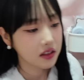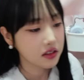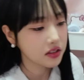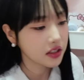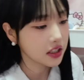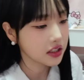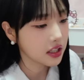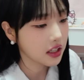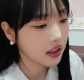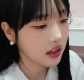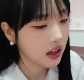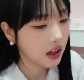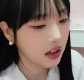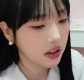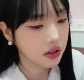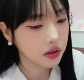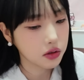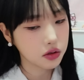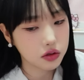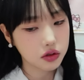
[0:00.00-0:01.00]
근데 제가
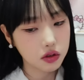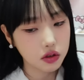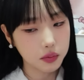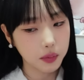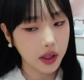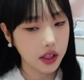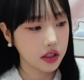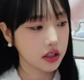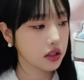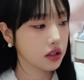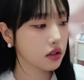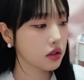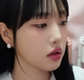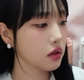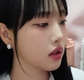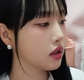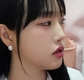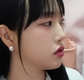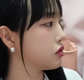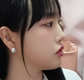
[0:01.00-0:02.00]
이것저것 많이
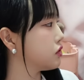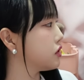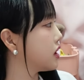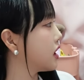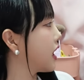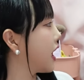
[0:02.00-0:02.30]
시켜가지고 이게